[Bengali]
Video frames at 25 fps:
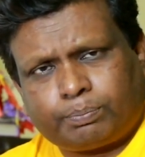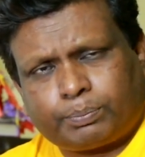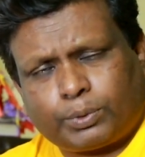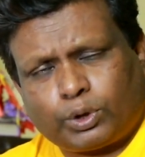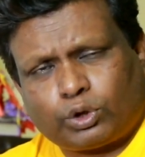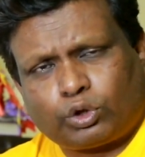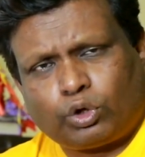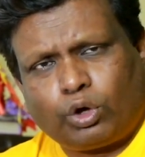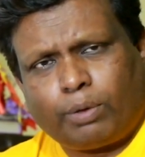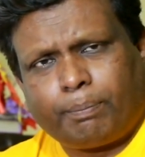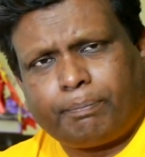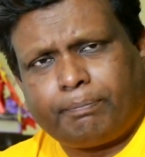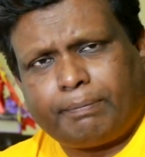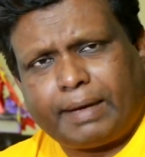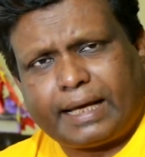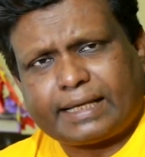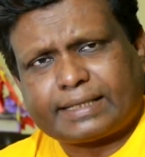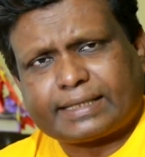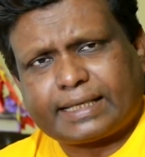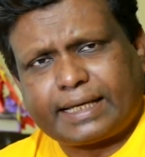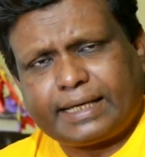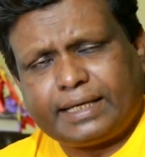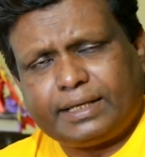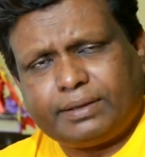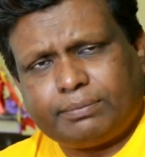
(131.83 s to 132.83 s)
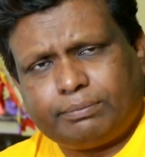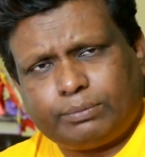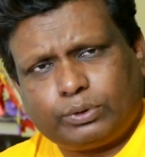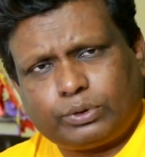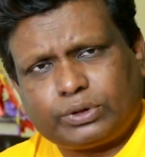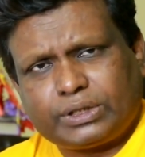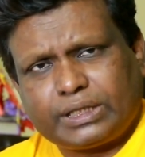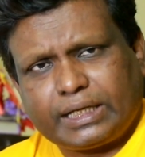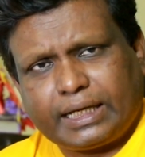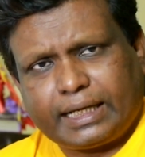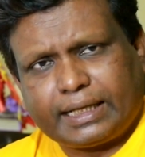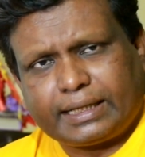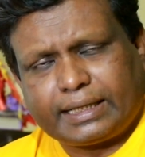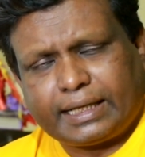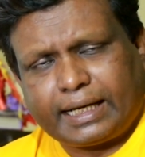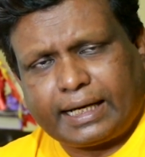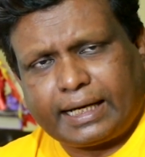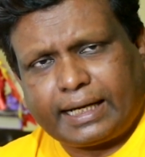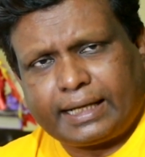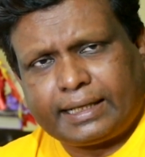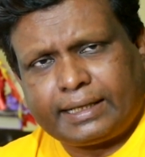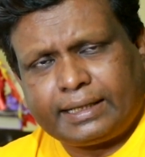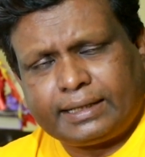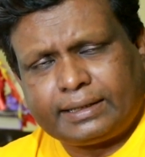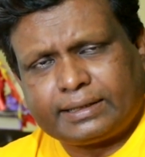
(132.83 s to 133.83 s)
প্রথম ম্যাচেই বুঝিয়ে
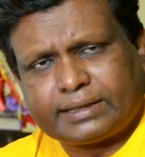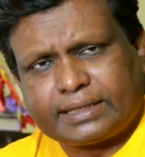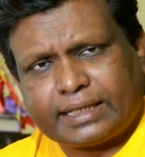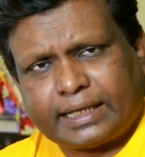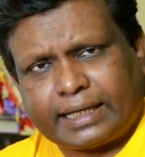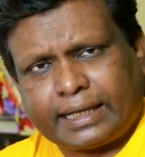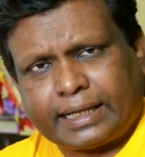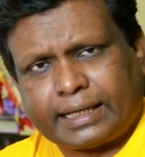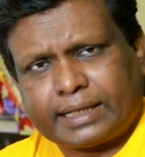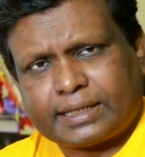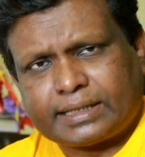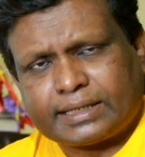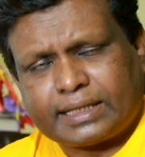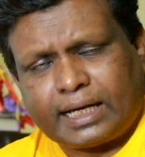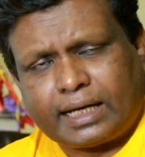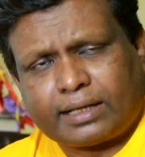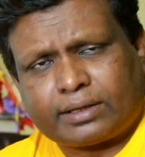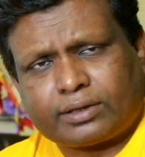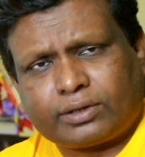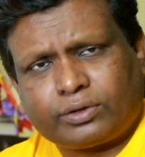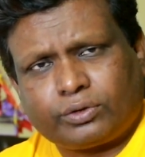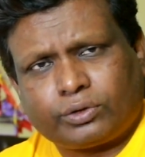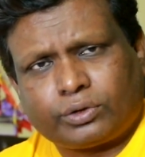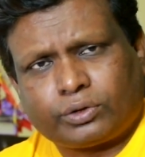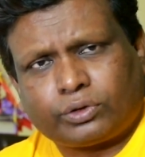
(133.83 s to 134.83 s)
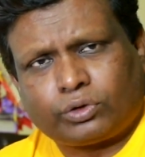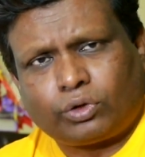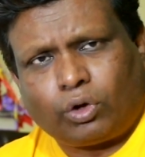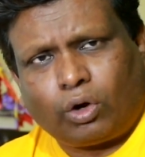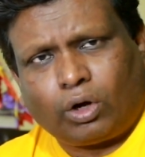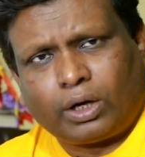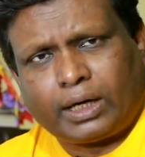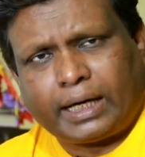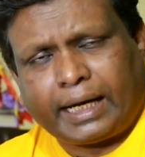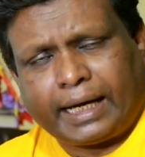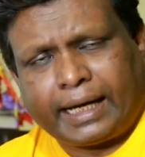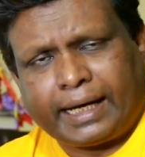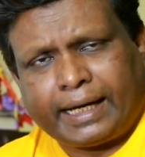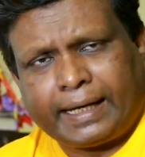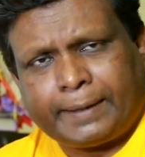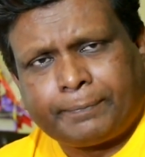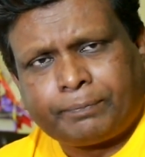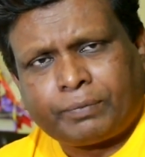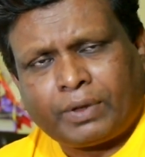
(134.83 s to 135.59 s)
দিলেন যে জাতীয় দলে